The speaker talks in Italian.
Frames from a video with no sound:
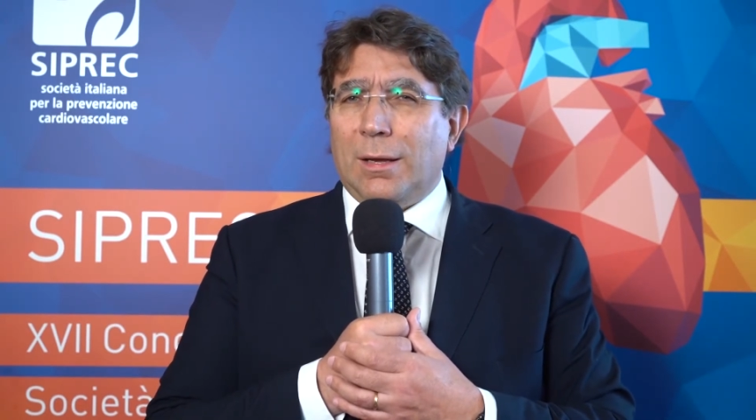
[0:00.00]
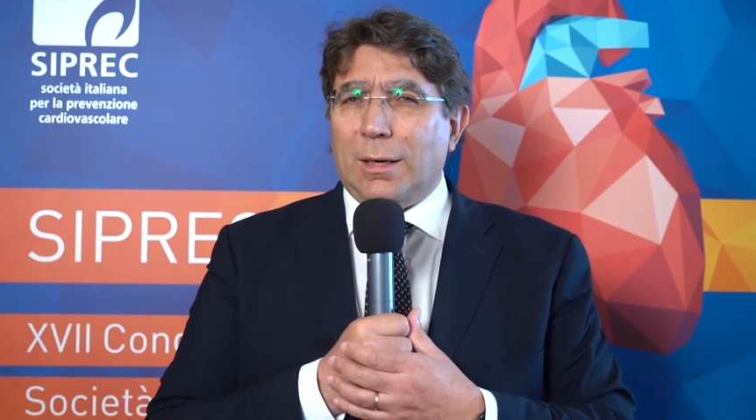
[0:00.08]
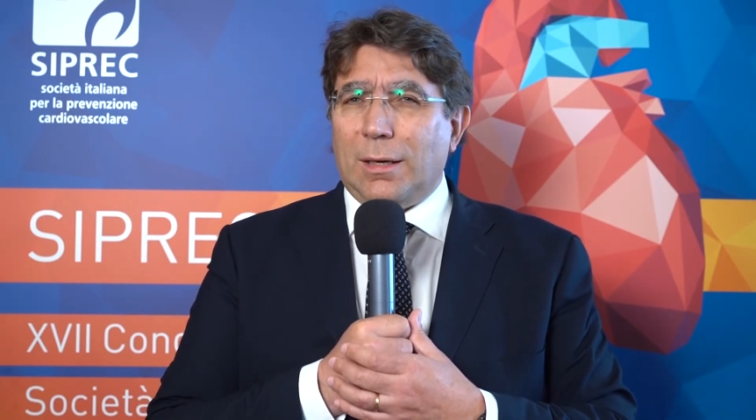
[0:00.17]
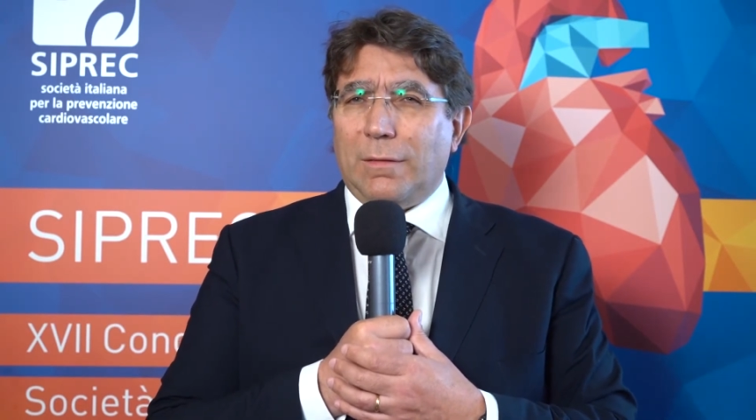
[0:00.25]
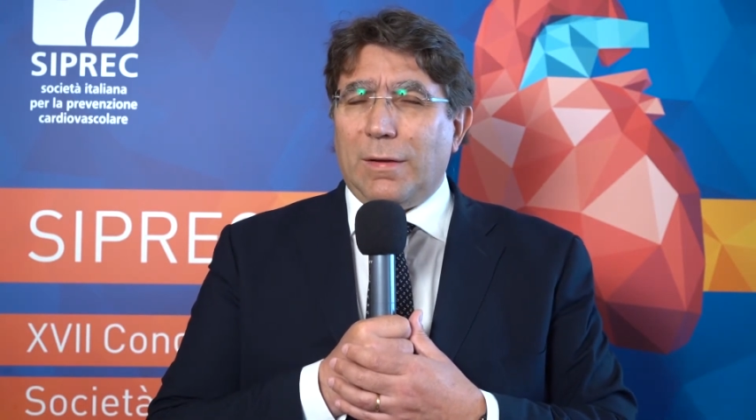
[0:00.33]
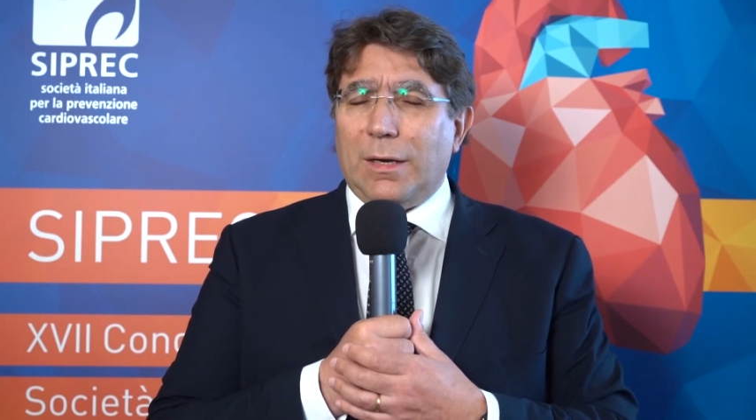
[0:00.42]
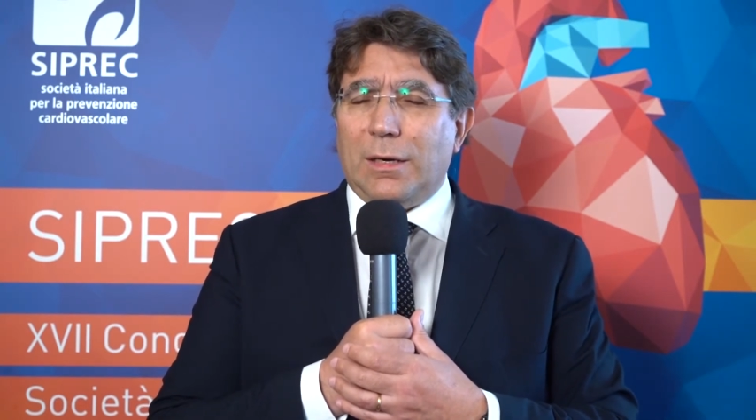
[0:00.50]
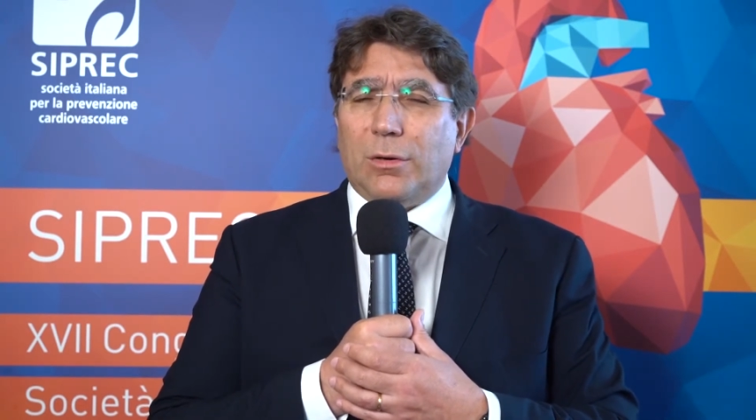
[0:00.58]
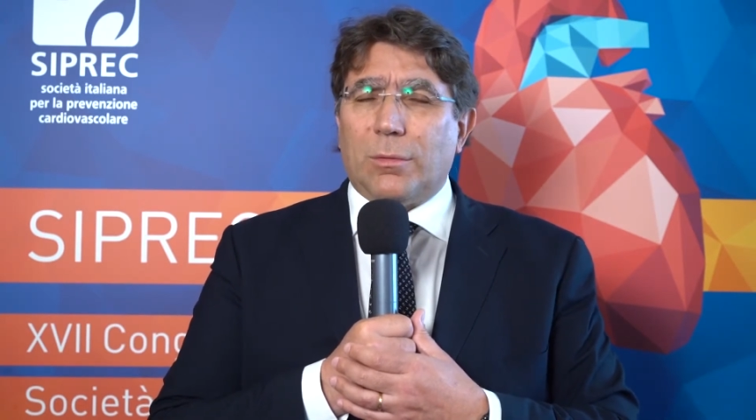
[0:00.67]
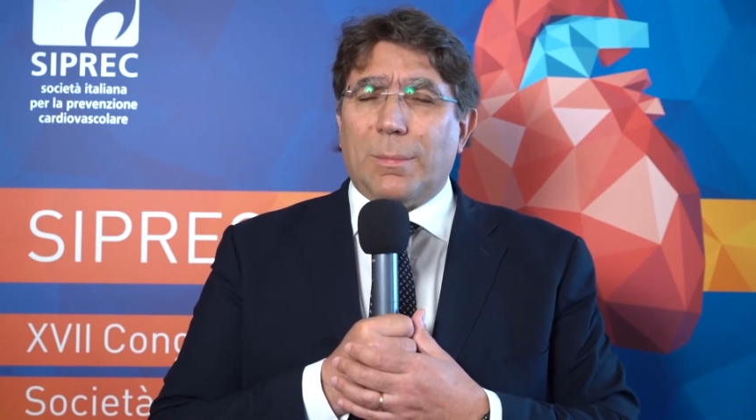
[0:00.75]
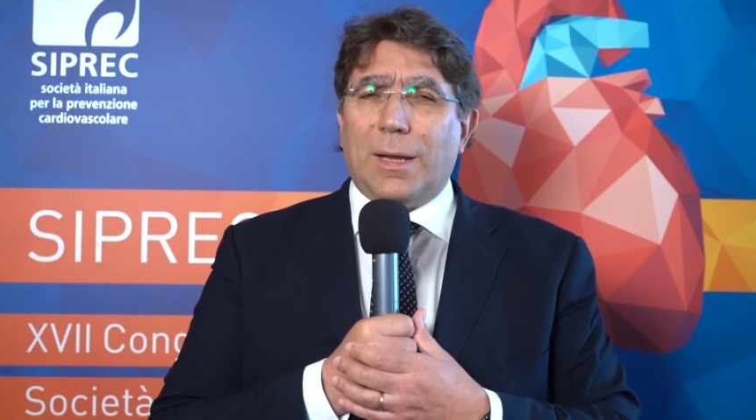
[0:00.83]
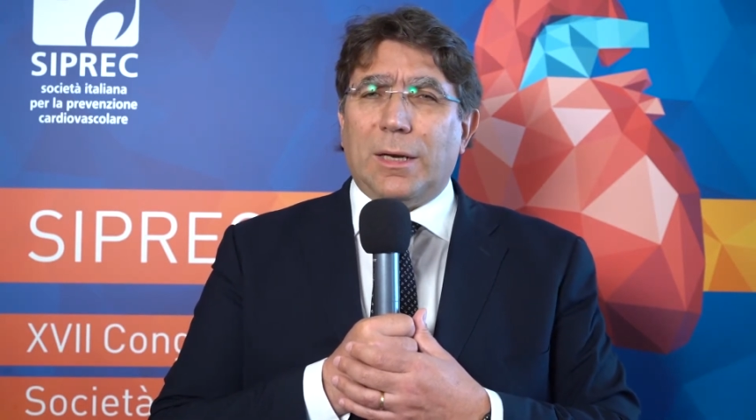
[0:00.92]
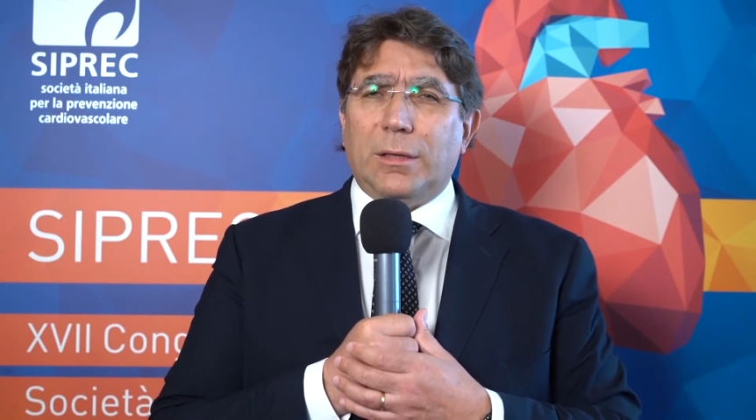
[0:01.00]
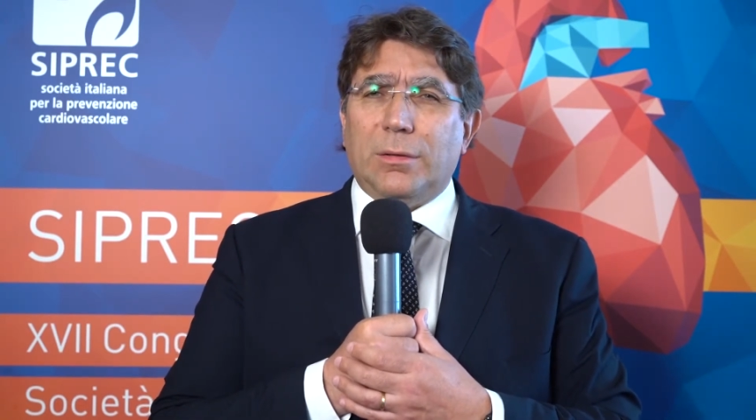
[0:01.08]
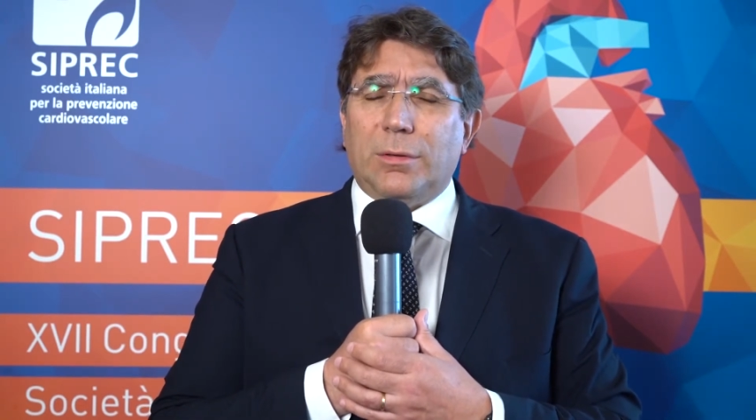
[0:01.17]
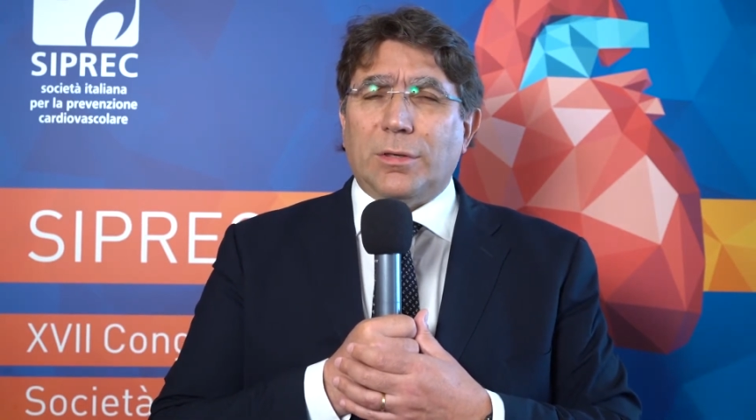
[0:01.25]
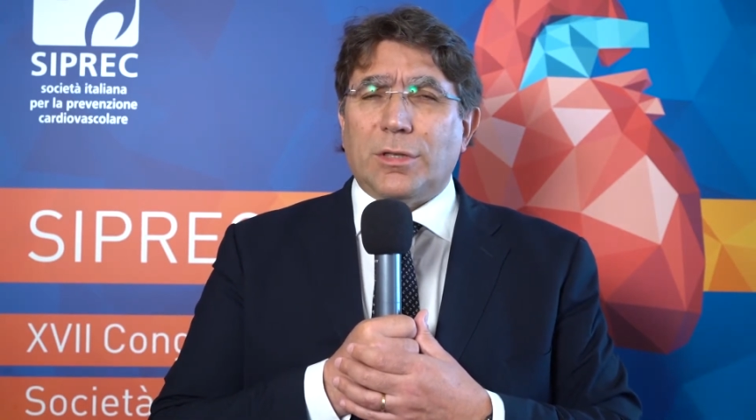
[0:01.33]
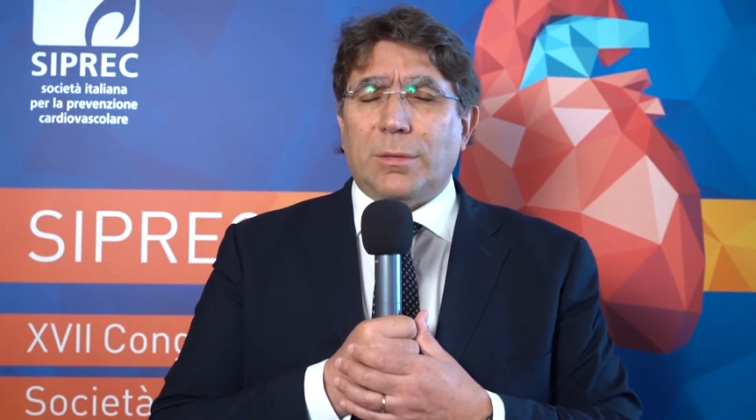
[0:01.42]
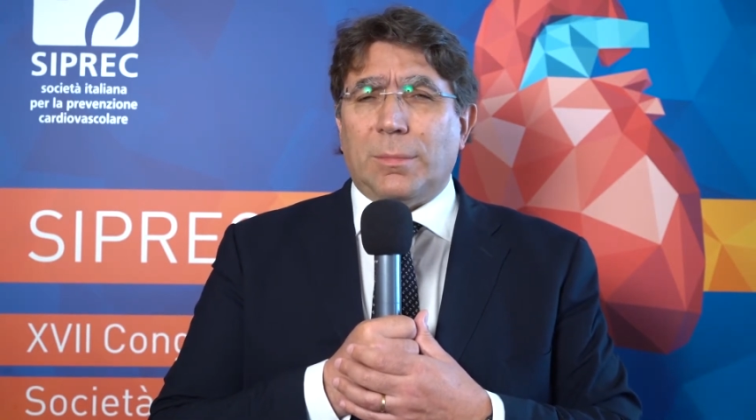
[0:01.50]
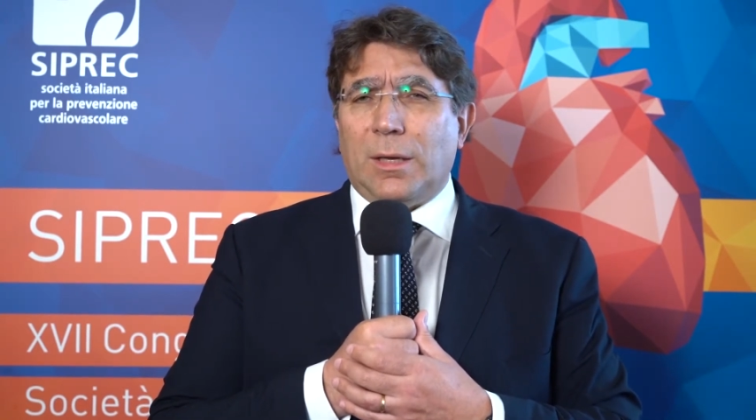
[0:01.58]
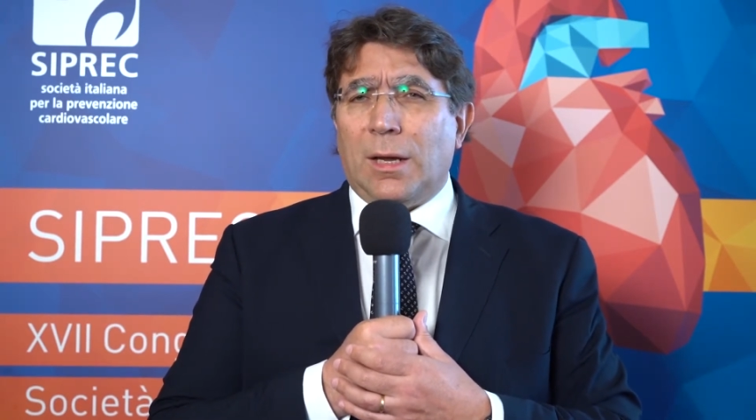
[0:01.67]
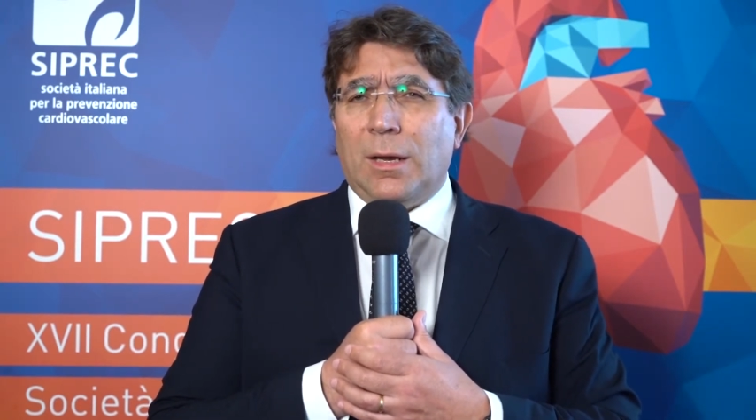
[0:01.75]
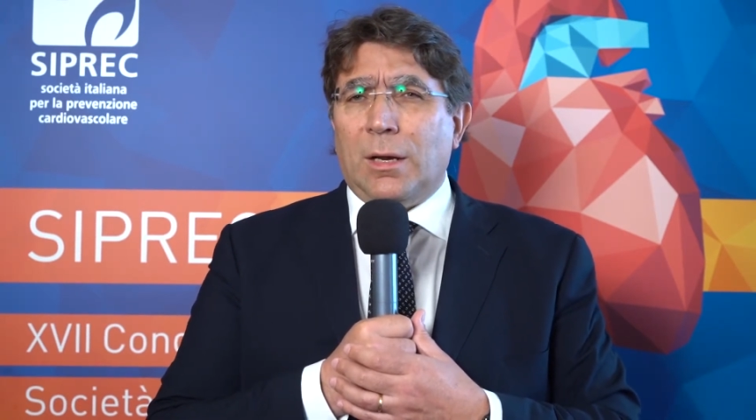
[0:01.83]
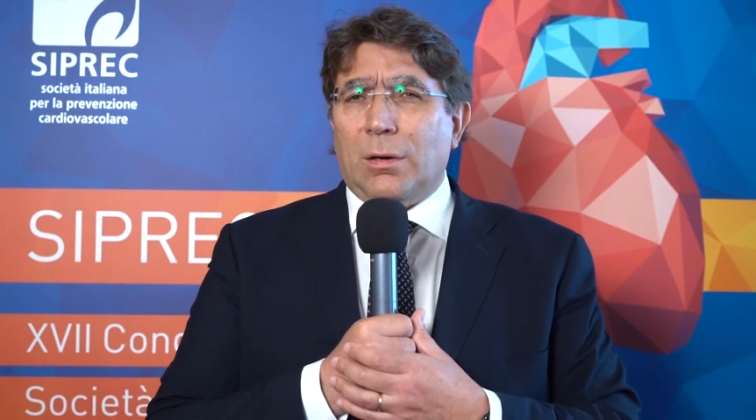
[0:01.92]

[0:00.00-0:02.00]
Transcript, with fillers: livelli normali di uricemia,